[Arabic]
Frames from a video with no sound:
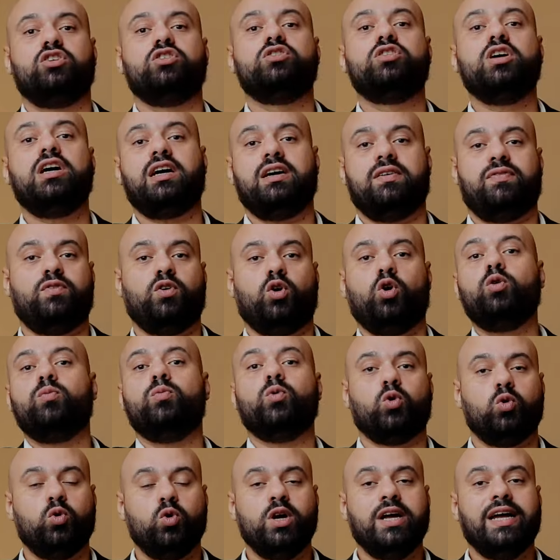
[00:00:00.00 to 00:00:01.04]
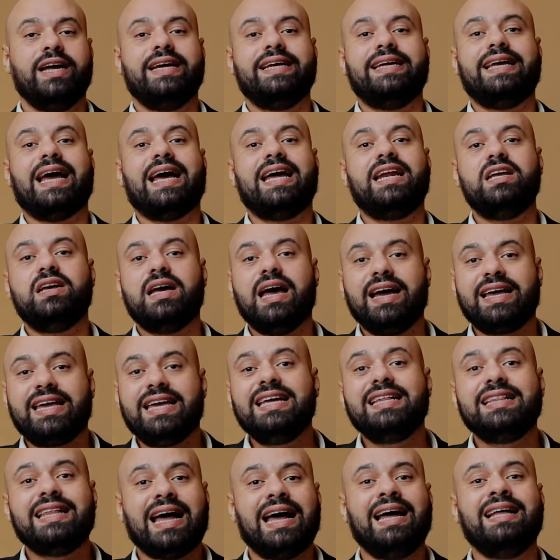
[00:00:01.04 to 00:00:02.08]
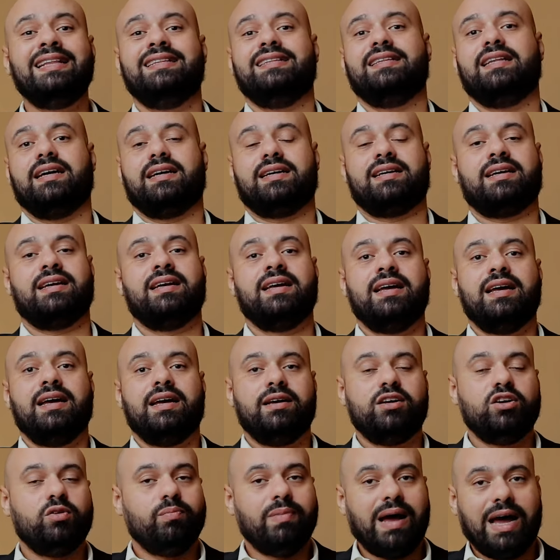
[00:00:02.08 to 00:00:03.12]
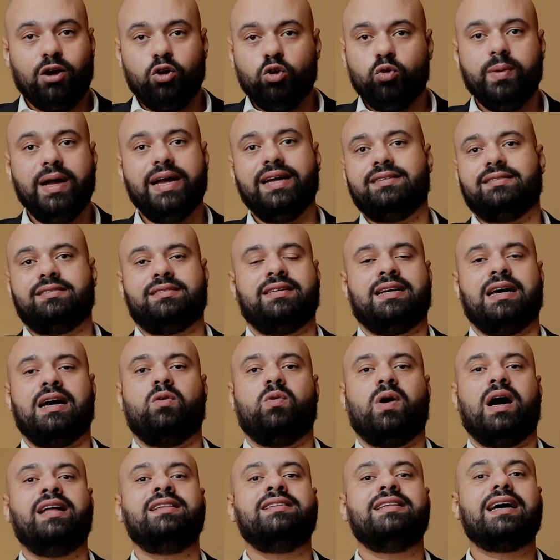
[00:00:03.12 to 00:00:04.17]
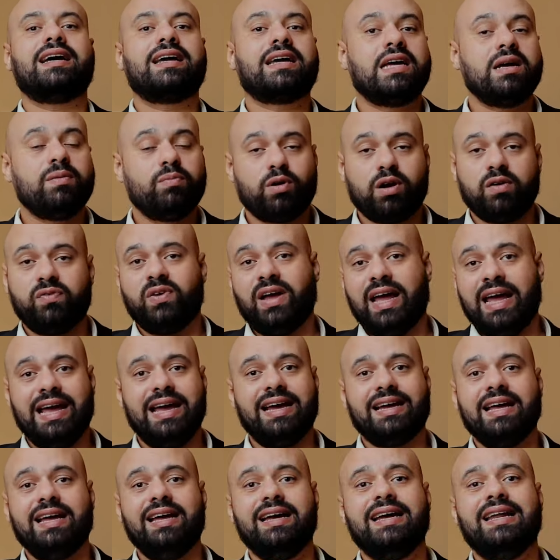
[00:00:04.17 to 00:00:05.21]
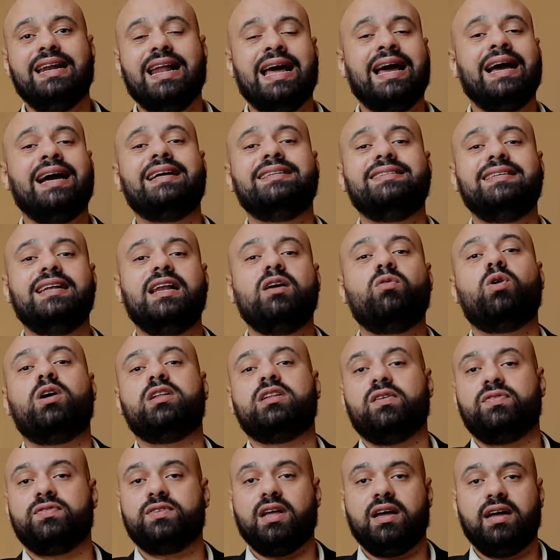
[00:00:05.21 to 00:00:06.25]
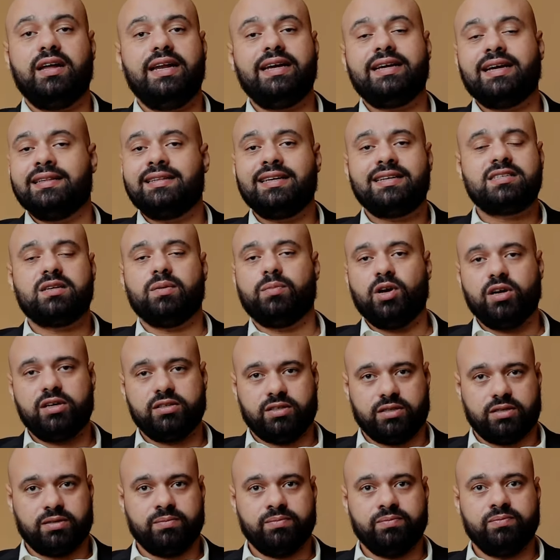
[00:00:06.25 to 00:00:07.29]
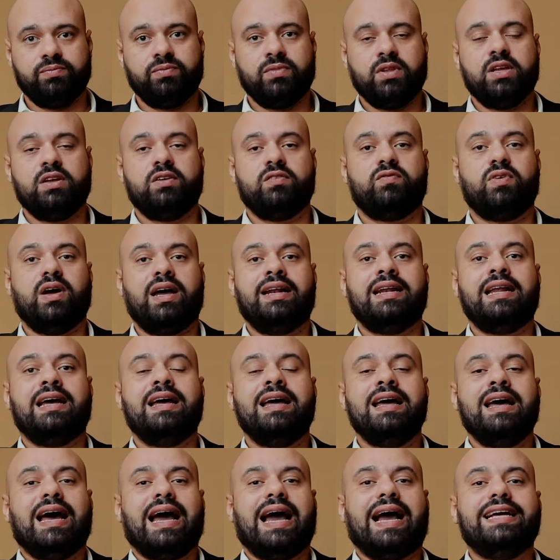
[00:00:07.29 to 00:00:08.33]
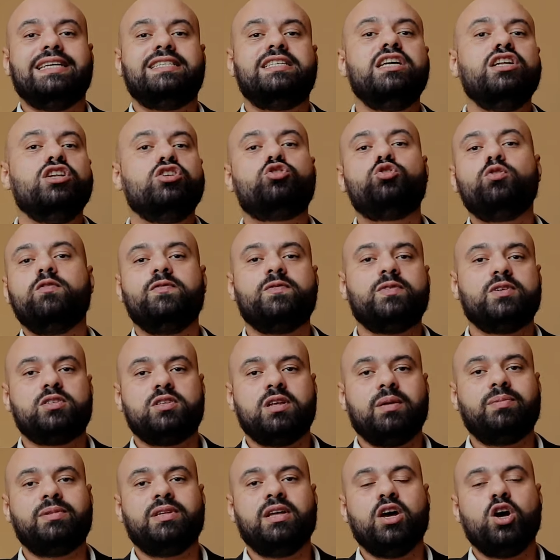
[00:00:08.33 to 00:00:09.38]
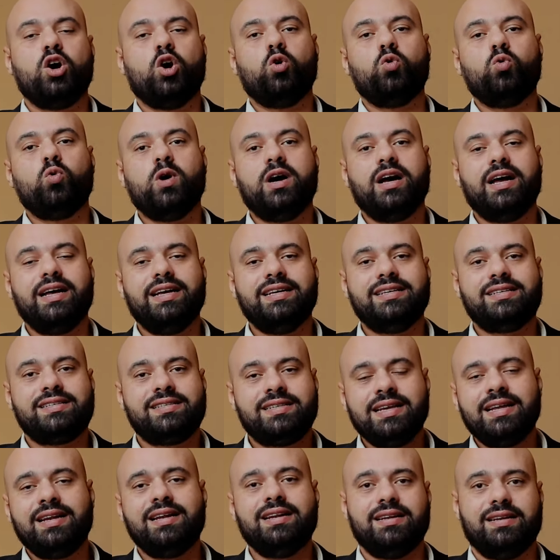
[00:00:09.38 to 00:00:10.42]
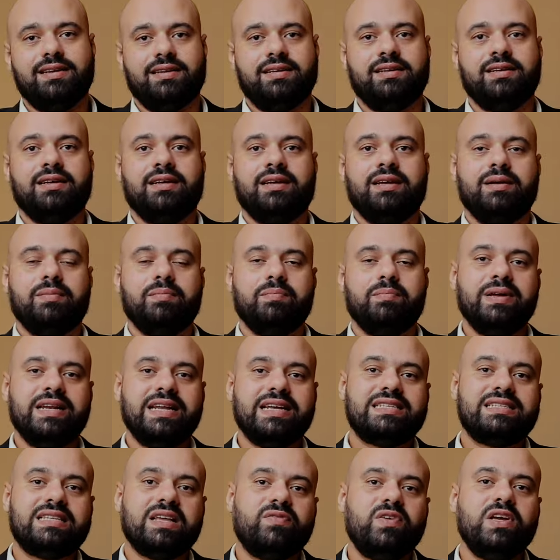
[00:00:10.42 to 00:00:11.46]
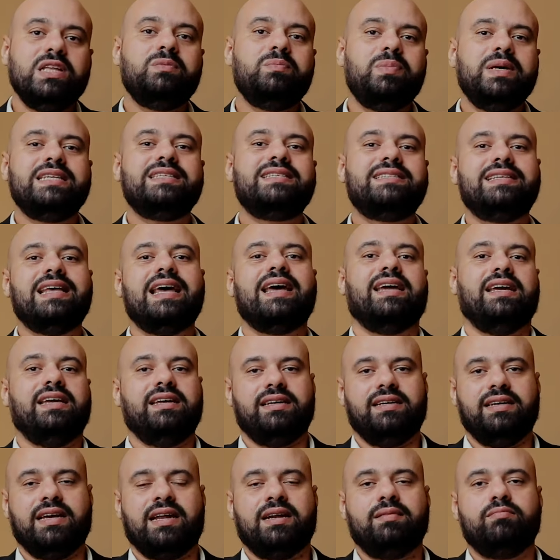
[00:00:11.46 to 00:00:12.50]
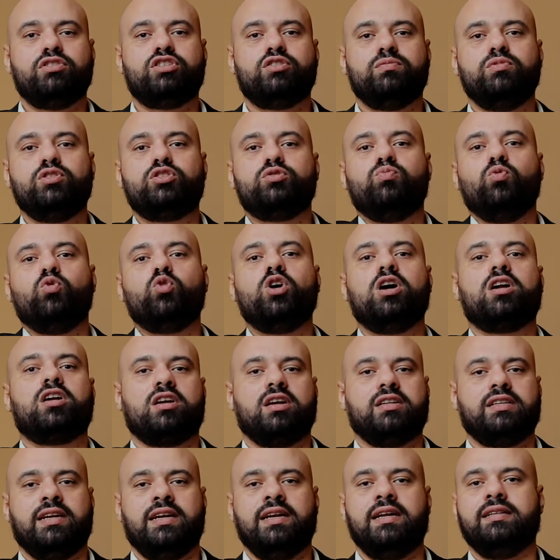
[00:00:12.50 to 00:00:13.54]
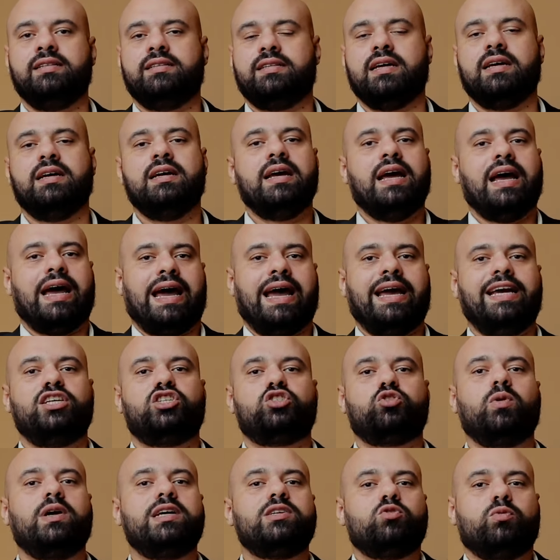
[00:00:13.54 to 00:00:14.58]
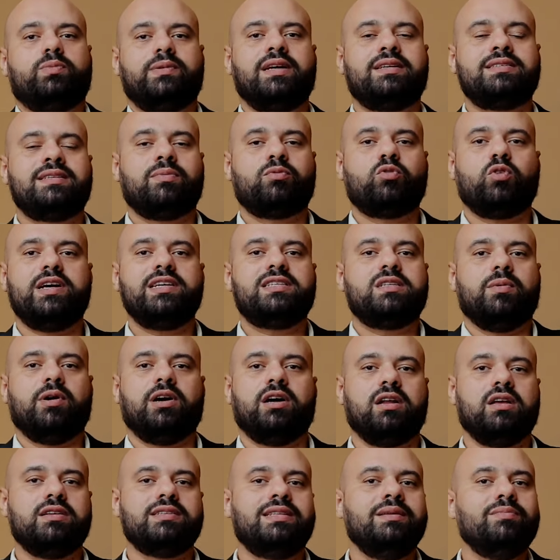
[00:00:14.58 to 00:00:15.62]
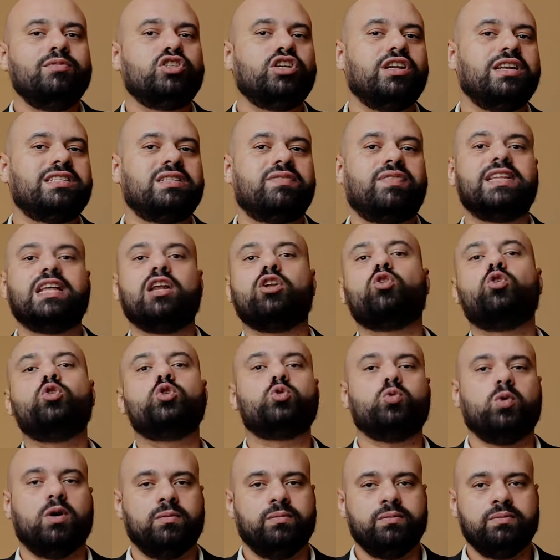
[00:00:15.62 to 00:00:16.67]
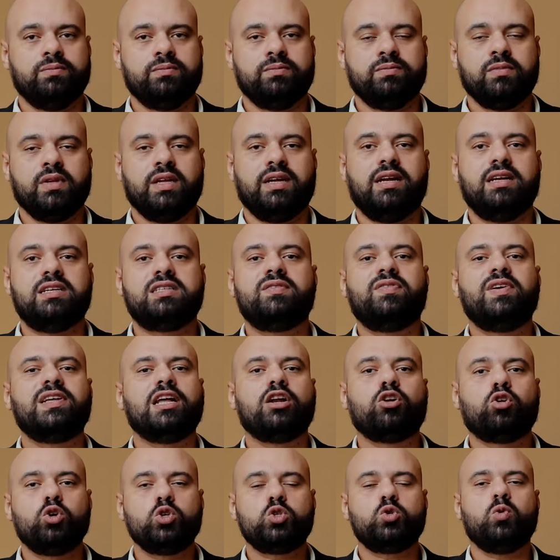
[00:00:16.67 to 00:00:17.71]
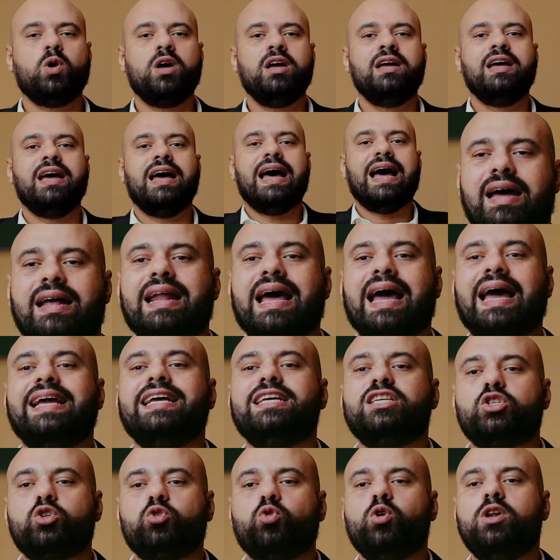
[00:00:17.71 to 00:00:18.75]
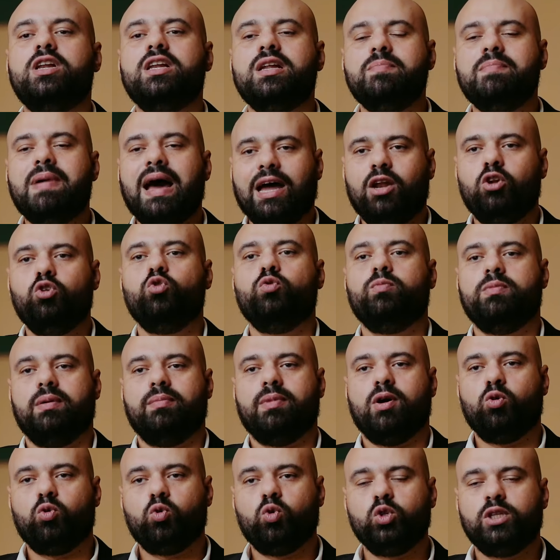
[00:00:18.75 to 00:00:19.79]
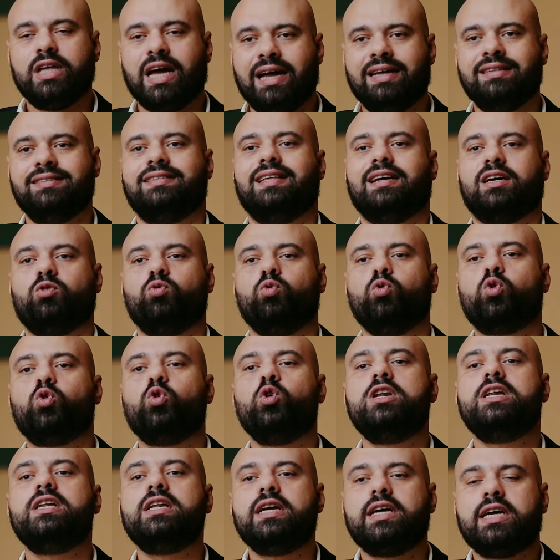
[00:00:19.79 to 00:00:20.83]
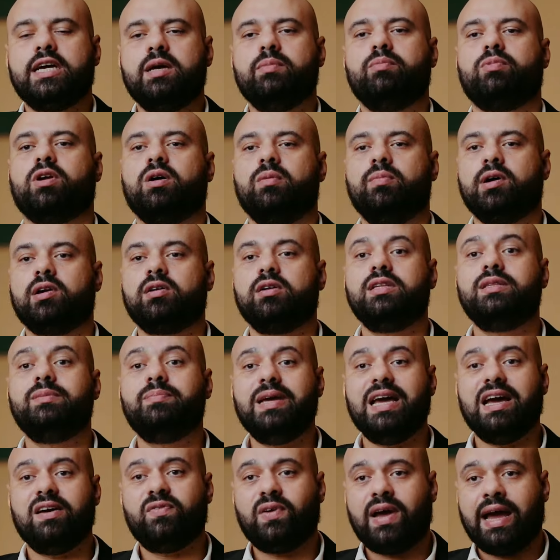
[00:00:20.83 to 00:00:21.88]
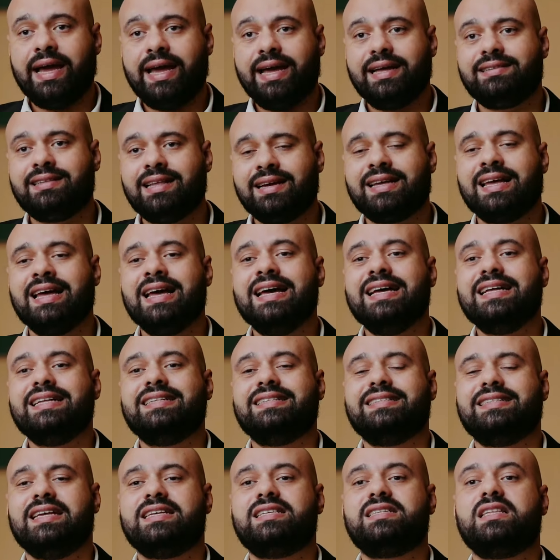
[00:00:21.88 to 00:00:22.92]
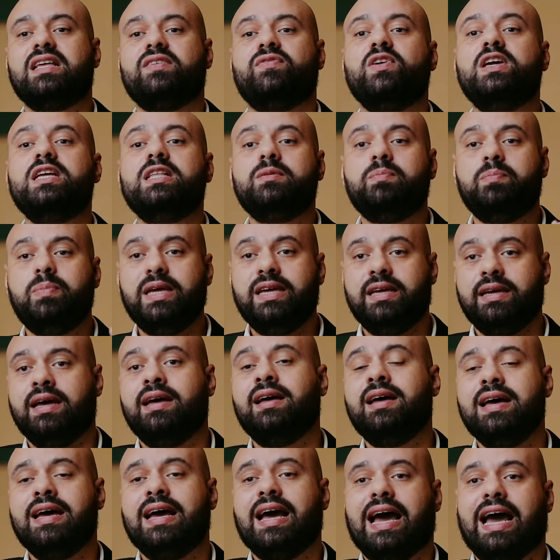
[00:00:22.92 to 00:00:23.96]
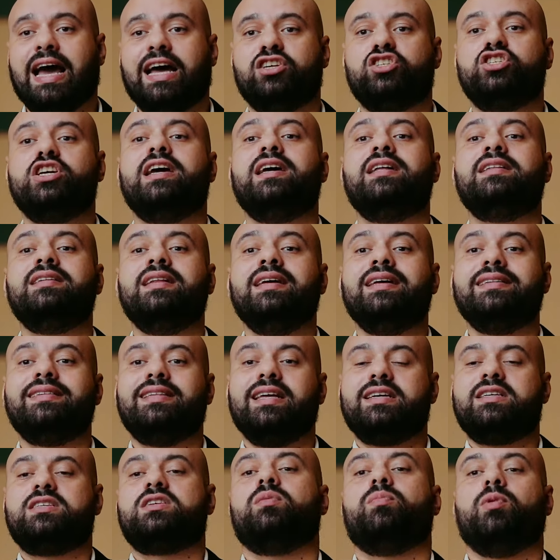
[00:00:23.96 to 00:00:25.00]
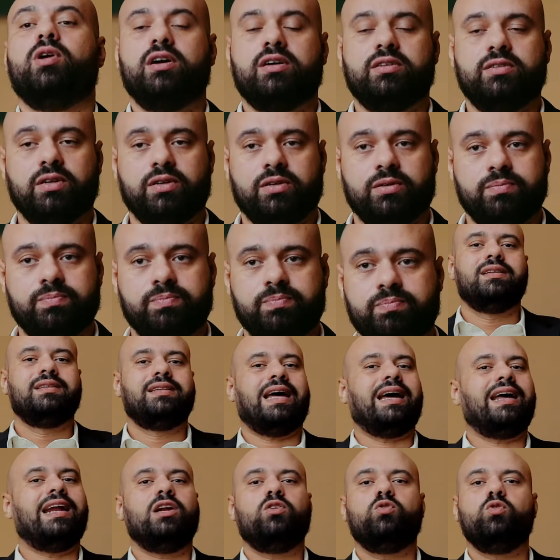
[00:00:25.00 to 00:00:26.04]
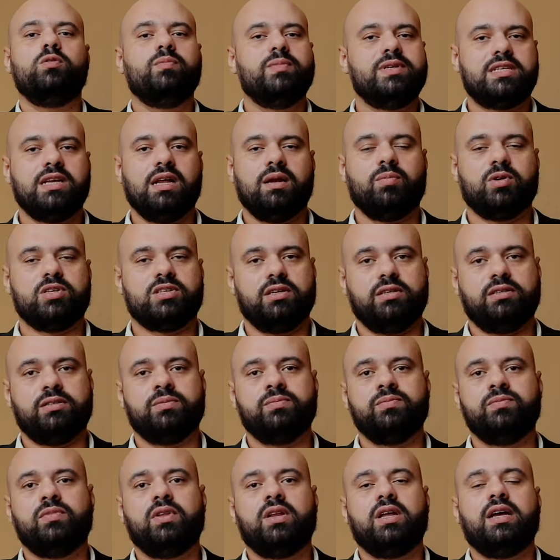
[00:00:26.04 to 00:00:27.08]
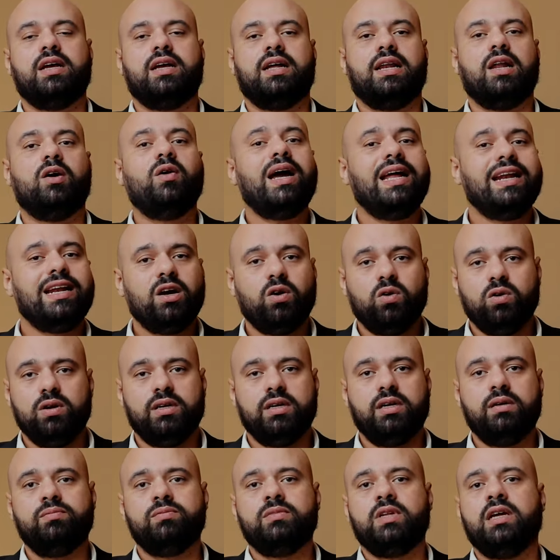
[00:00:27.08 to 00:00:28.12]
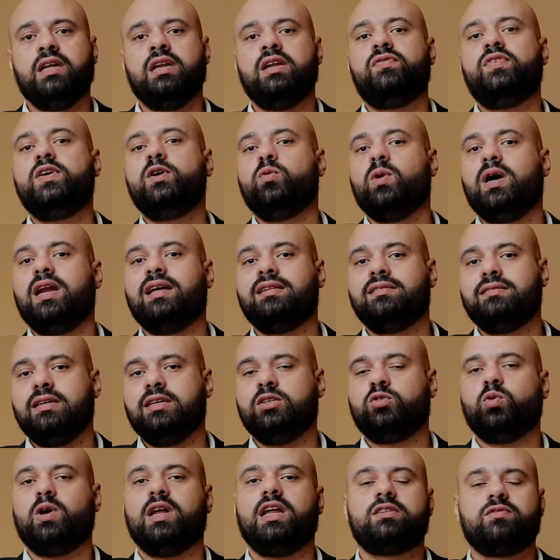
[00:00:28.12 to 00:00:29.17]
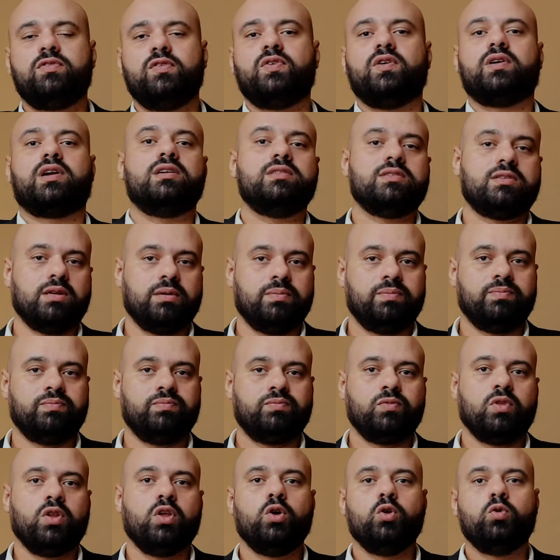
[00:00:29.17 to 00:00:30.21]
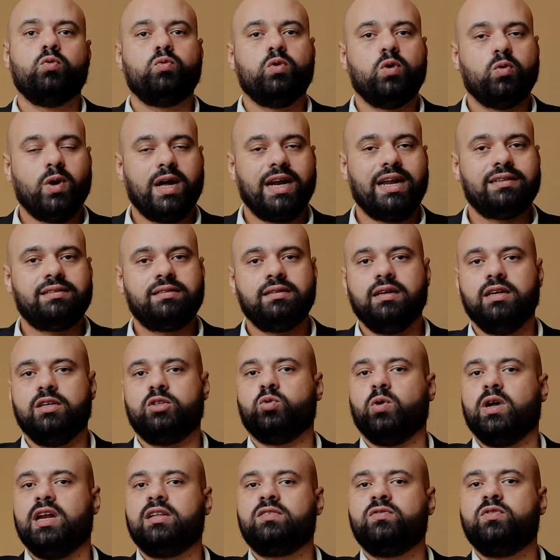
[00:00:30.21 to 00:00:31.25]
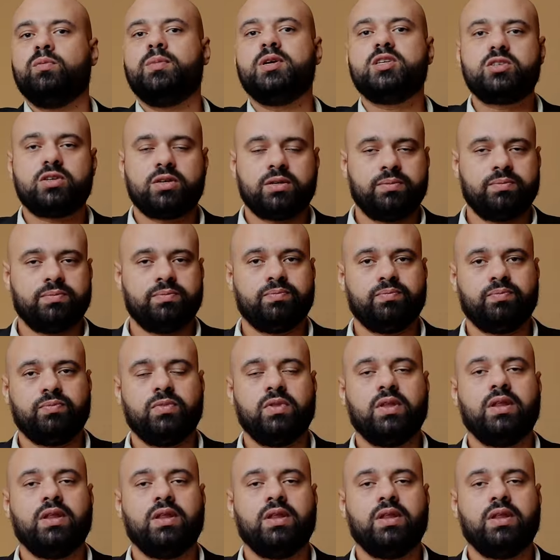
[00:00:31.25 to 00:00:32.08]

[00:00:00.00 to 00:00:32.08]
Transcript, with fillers: يعني ضعف عمره يعني اكيد عندك معلومات او عندك خبره في حاجه الحاجه دي لو اضفتها ليك هتكسب اكتر فاحنا عايزين نشوف بالظبط هو السن بنستفيد بيه ازاي يعني مش مش مجرد ان انت عايش كويس وبتكسب كويس يبقى خلاص دي مش الاستفاده القصوى الاستفادة القصوى أنا عايز كل معلومة موجودة عندك وكل خبرة مريت بيها في حياتك تستفيد بيها عشان تكسب أكتر تعال نقول مثال بسيط لو احنا قلنا إن في ولد اتولد في فرنسا وولد اتولد في مصر